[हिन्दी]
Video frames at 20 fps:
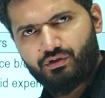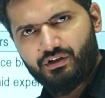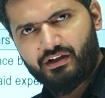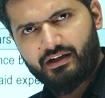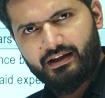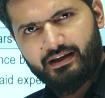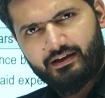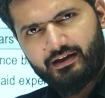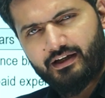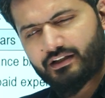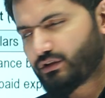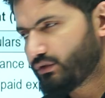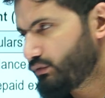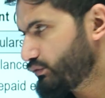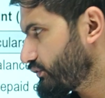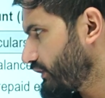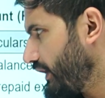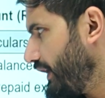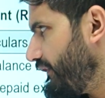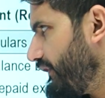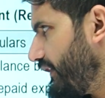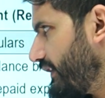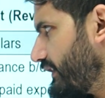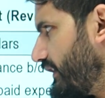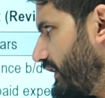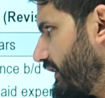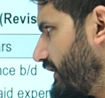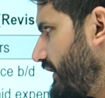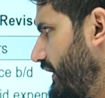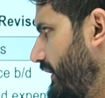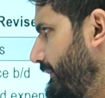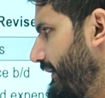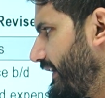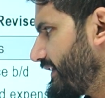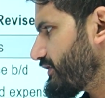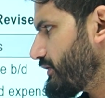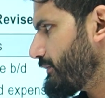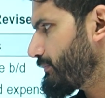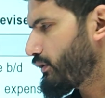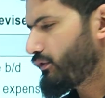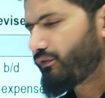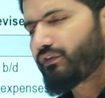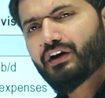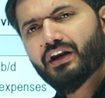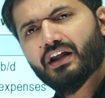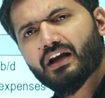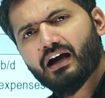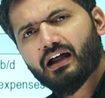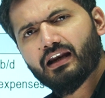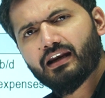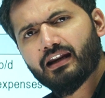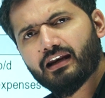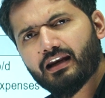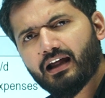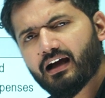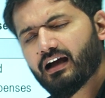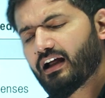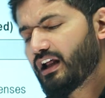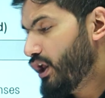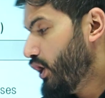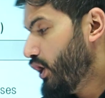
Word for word: होनी रह गई थी उसका इफेक्ट करके आप एक्चुअल प्रॉफिट निकाल लेना